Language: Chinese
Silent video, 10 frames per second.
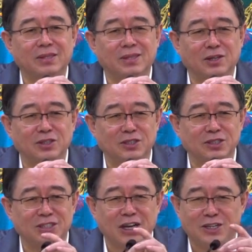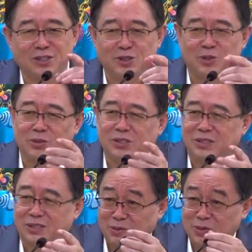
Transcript: 当时卡着手指头